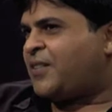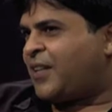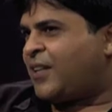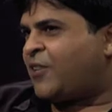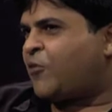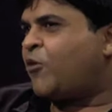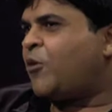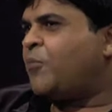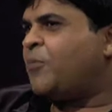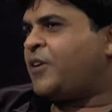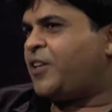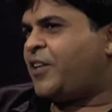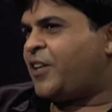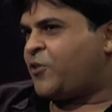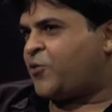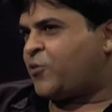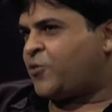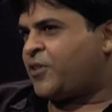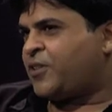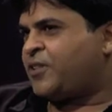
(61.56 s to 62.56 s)
सारे कॉल भी
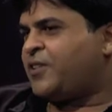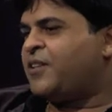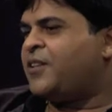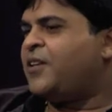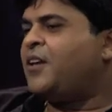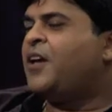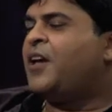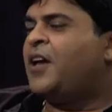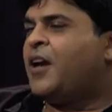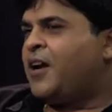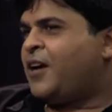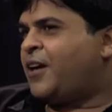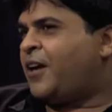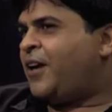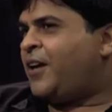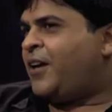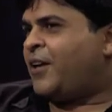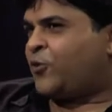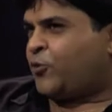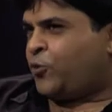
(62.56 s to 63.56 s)
ट्रेस हो सकती हैं
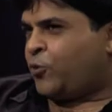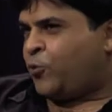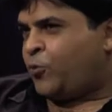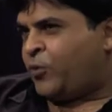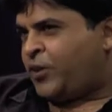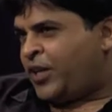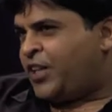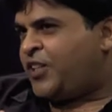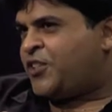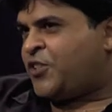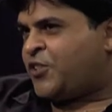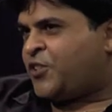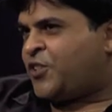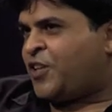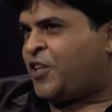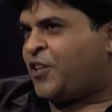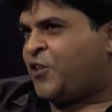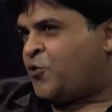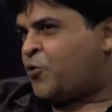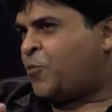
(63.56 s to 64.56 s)
कई एक तो वो नई
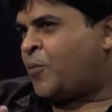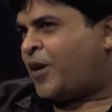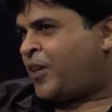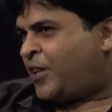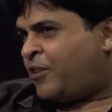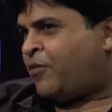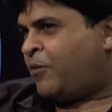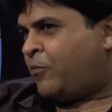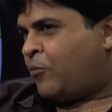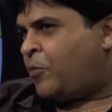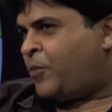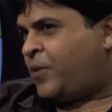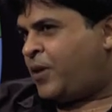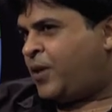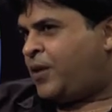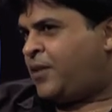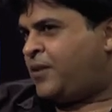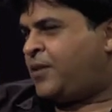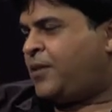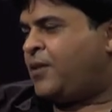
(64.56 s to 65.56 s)
चीज़ें हैं जो बाकी फिल्मों में
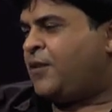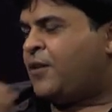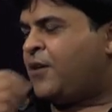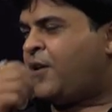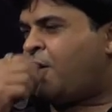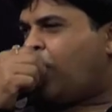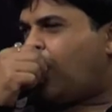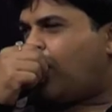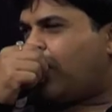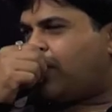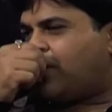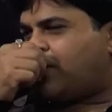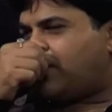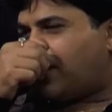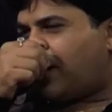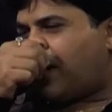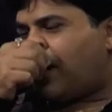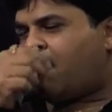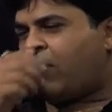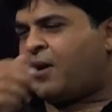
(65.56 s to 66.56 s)
नहीं थी और
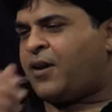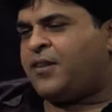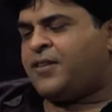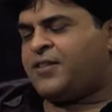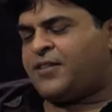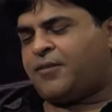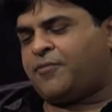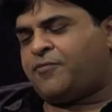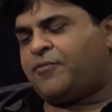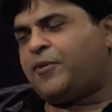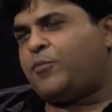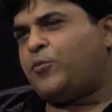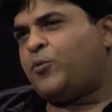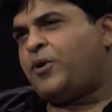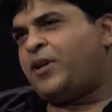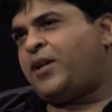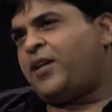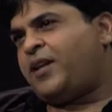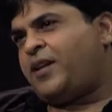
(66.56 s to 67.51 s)
इसके अलावा इन सब फिल्मों ने